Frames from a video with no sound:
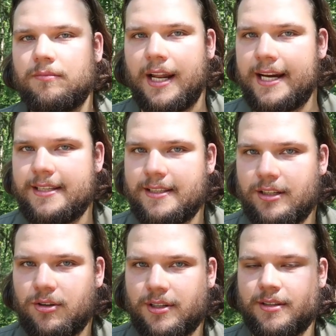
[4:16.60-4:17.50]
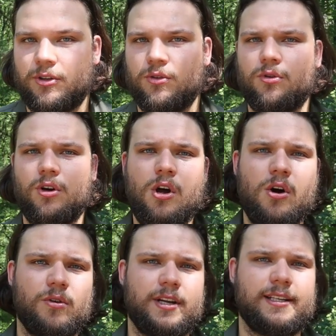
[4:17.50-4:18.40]
leistet sie trotzdem genug
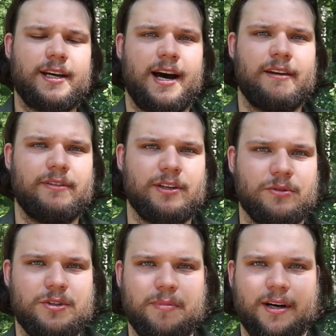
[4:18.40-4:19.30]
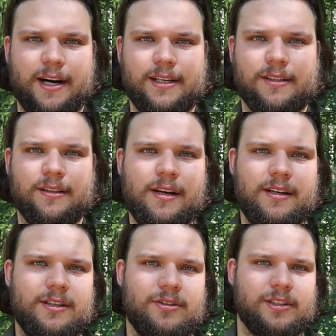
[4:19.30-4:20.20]
und hat ihre Anwendungsbereiche,
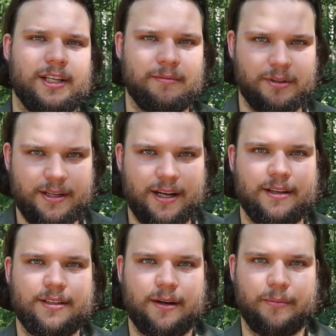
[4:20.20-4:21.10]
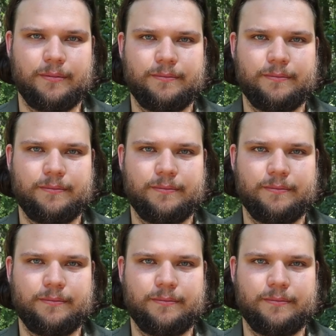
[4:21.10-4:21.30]
die ich euch eben genannt habe.